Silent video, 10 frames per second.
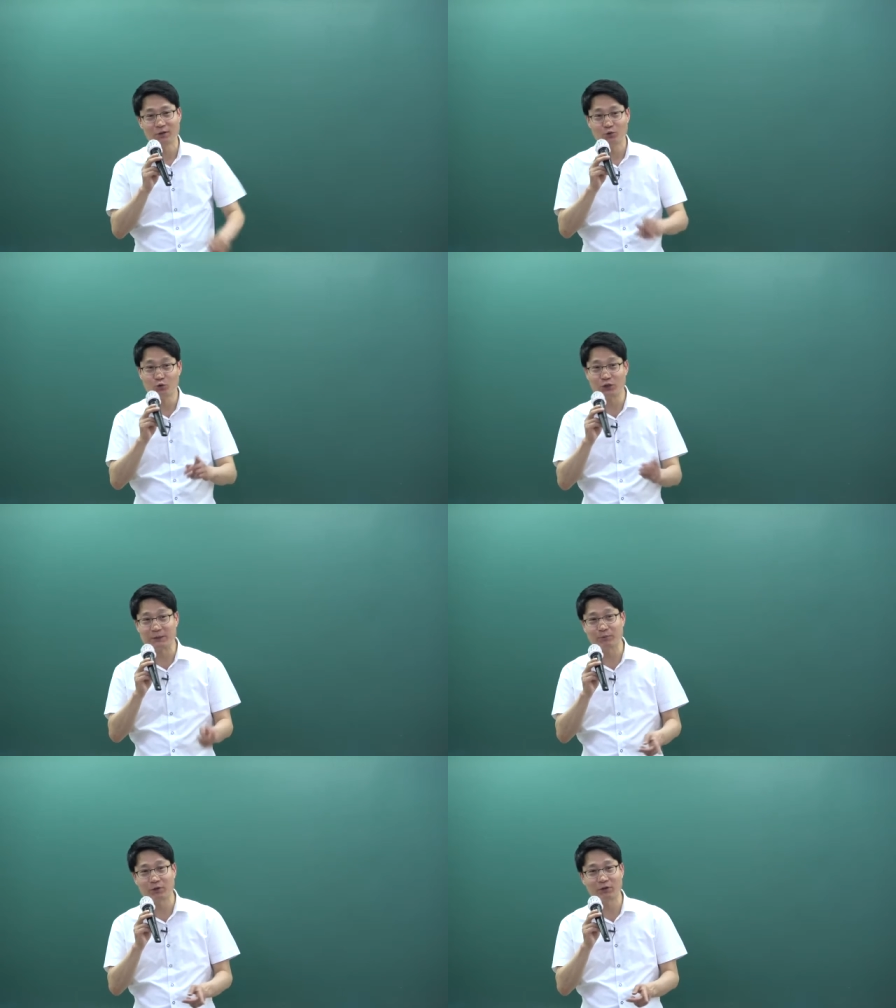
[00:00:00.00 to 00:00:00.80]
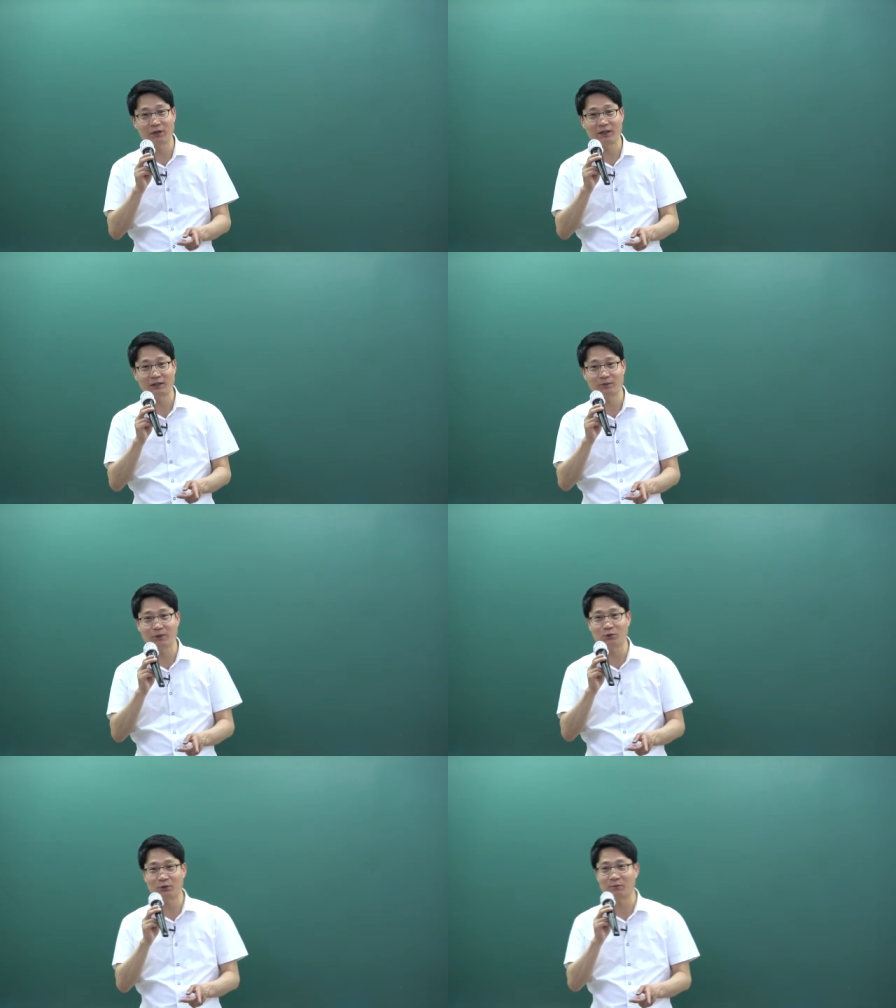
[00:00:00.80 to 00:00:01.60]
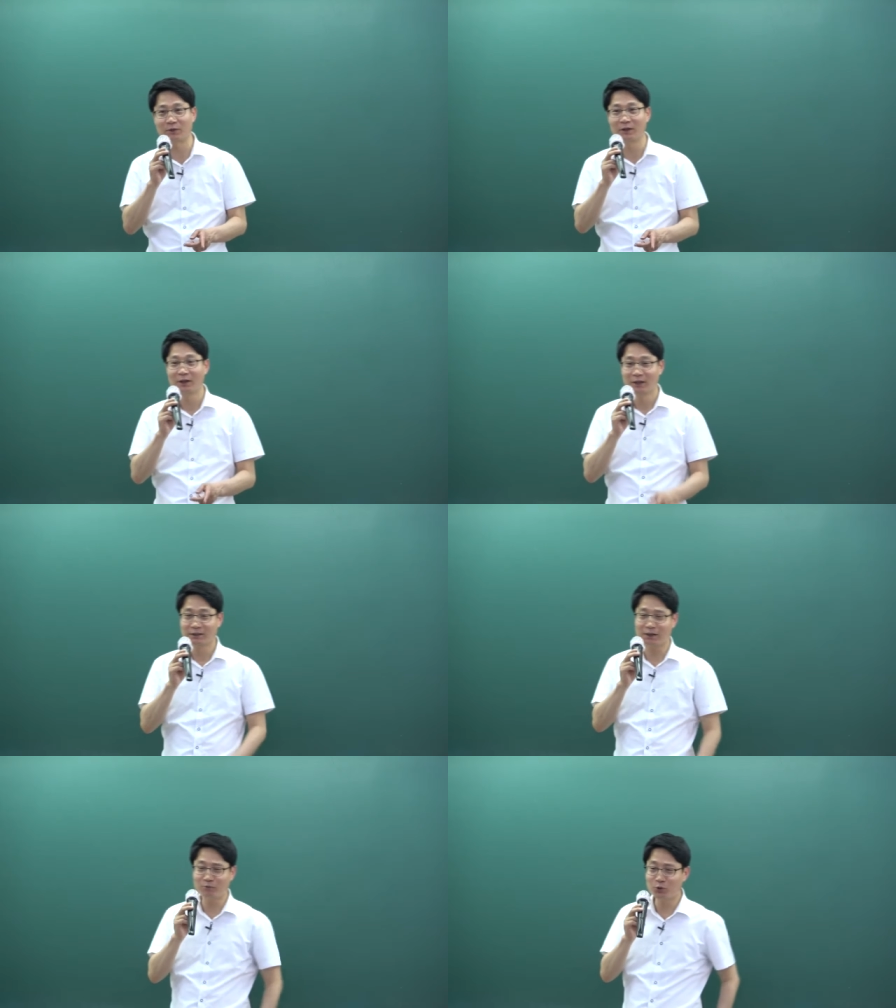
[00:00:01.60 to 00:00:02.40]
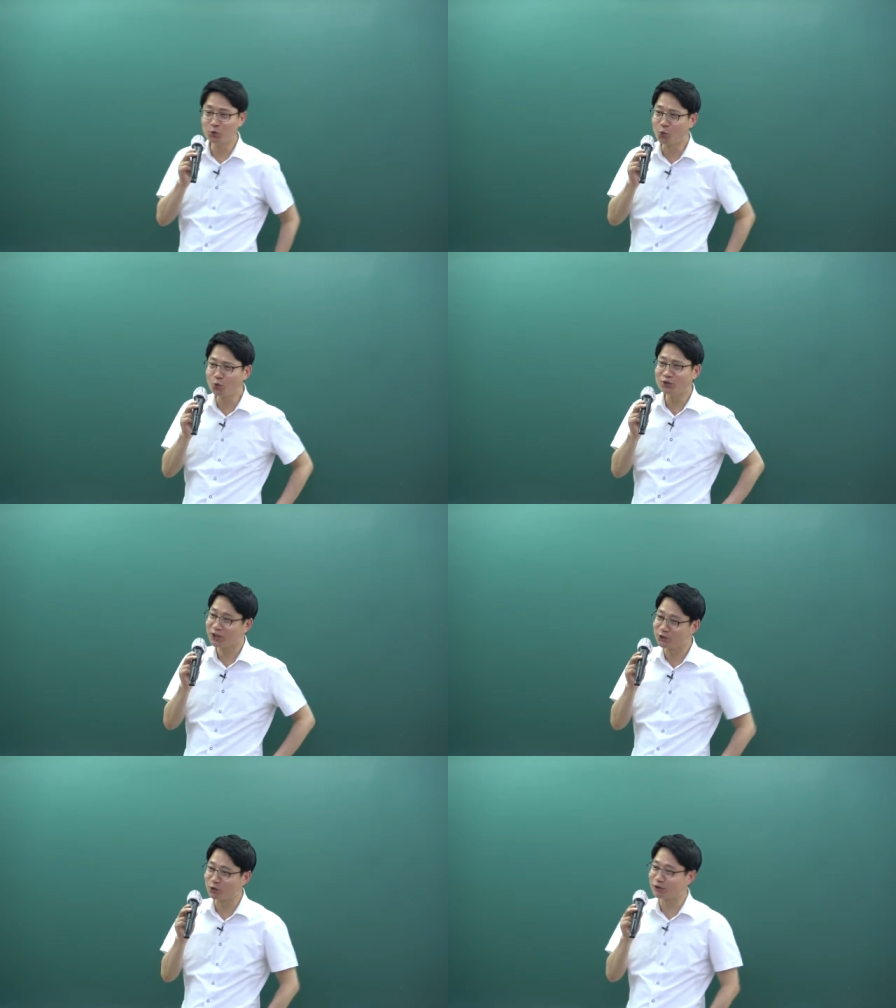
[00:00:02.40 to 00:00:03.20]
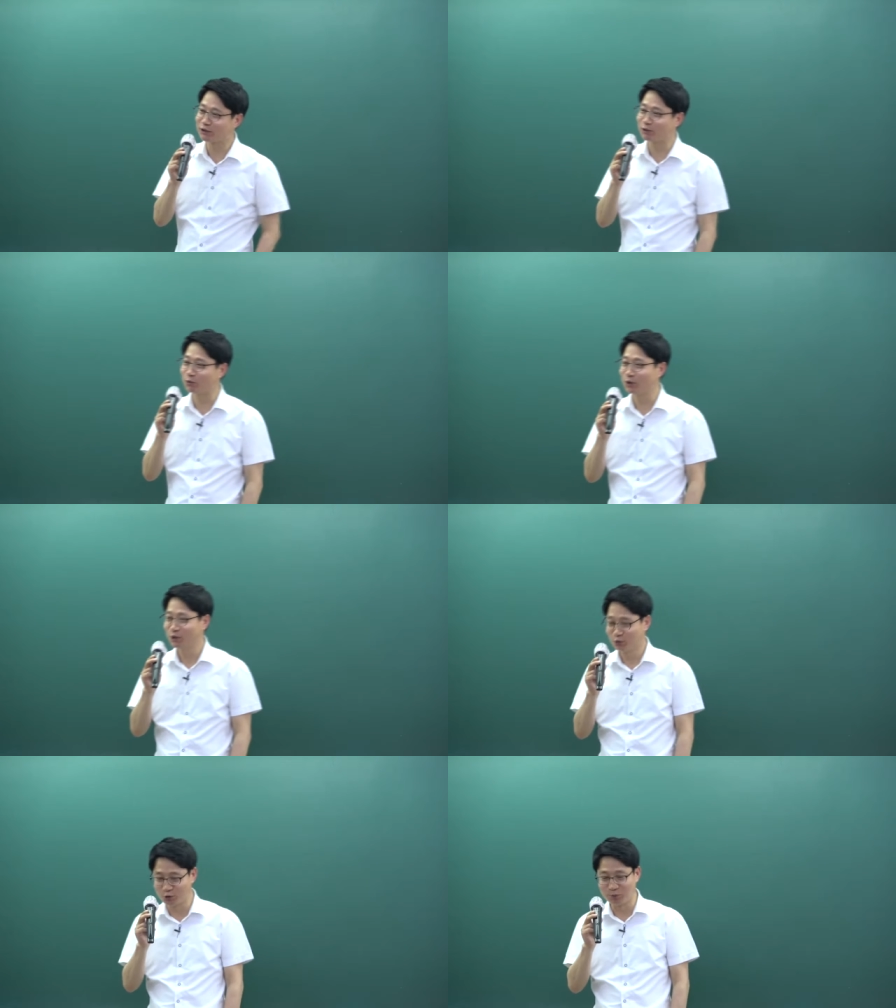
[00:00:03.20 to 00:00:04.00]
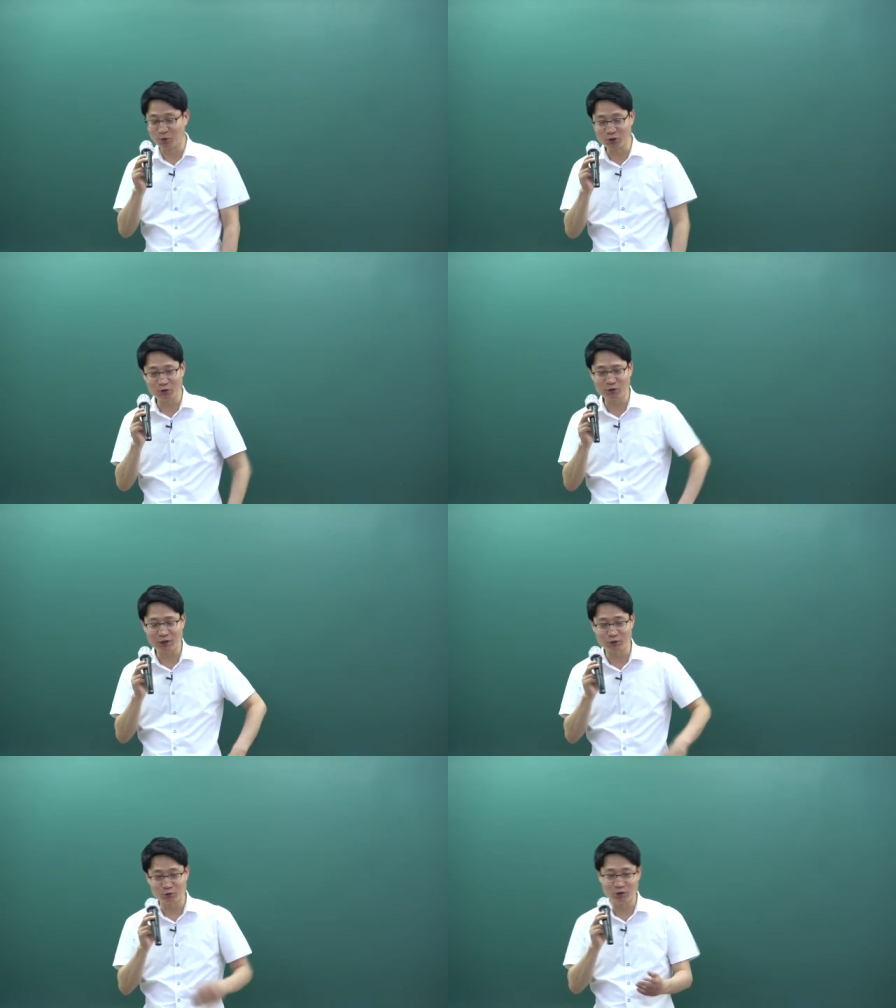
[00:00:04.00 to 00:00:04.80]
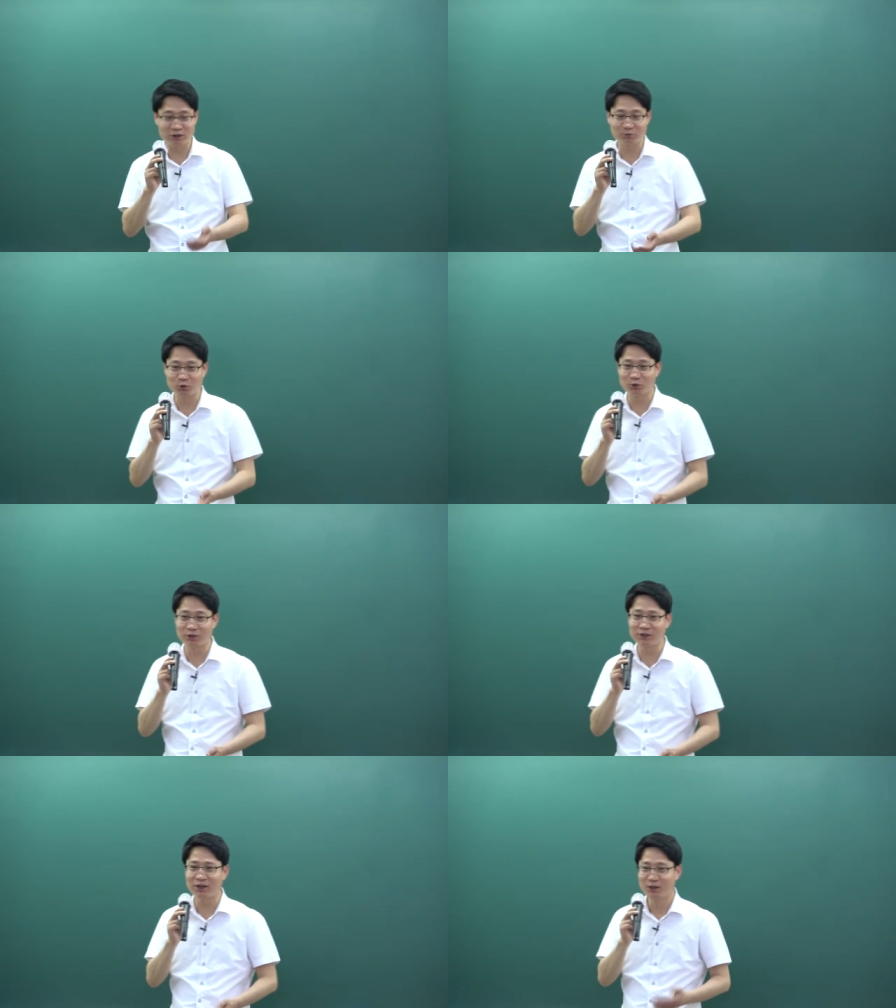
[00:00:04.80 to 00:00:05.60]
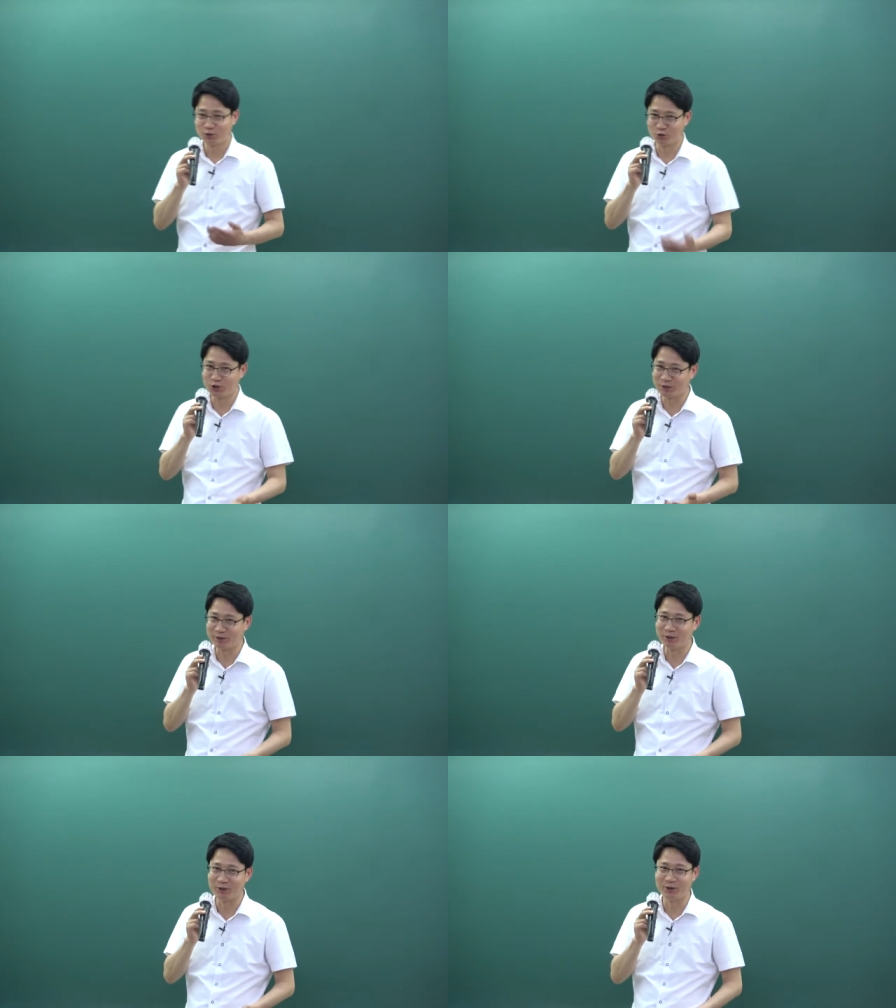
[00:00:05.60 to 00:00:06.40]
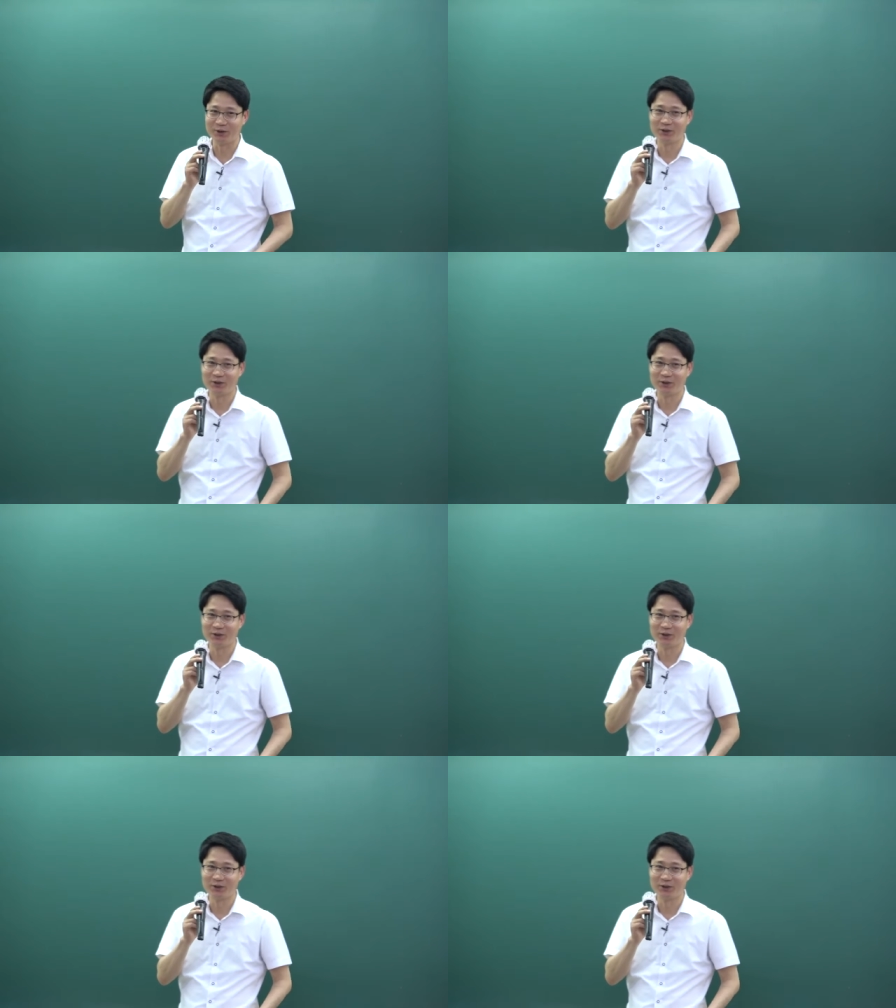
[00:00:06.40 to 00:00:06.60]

60개월에 한해서만 적용됩니다. 사람들이 요거는 잘 기억하더라고. 60, 몇 개월까지 중과 상금 정도 되냐 60개월.